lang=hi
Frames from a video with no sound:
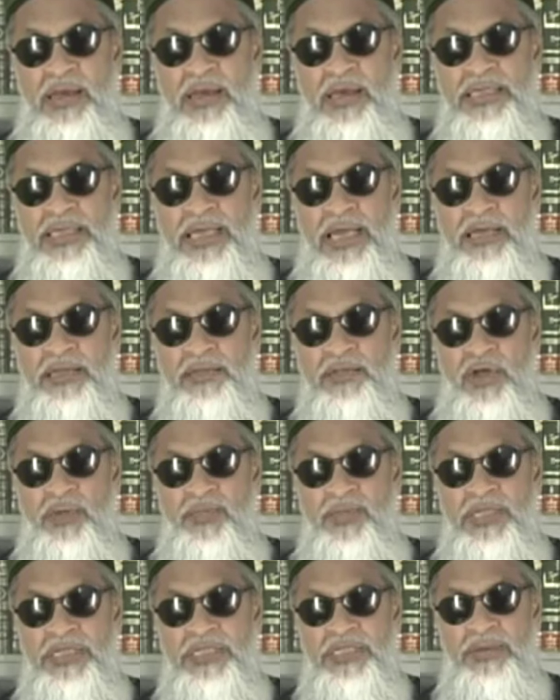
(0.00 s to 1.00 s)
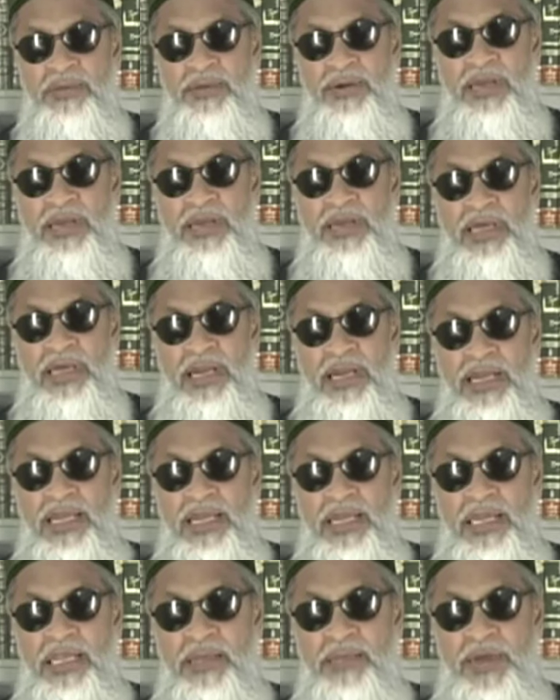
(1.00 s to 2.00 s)
गज़ा के तौर पर इस्तेमाल करने
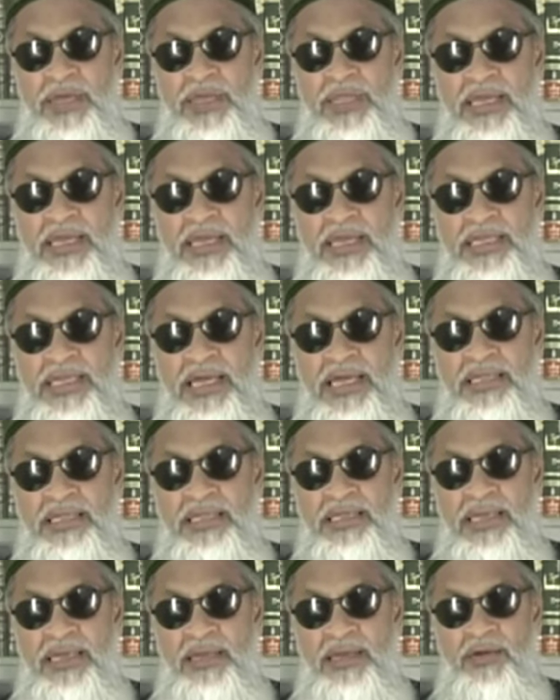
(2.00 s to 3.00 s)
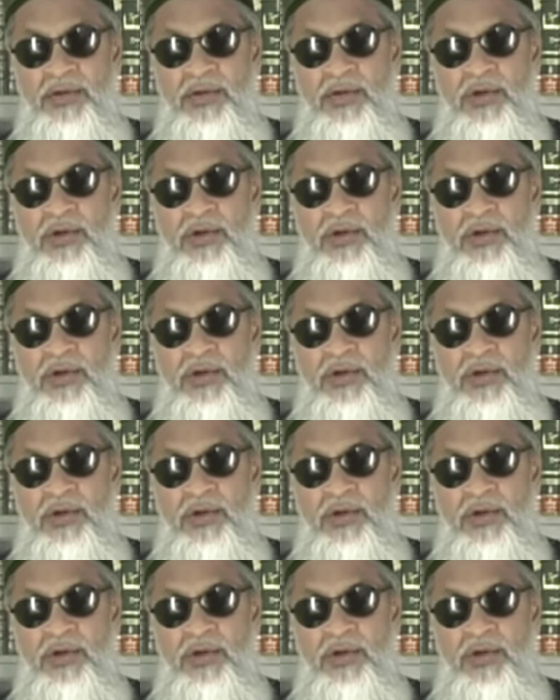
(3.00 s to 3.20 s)
के लिए पैदा की जाती हैं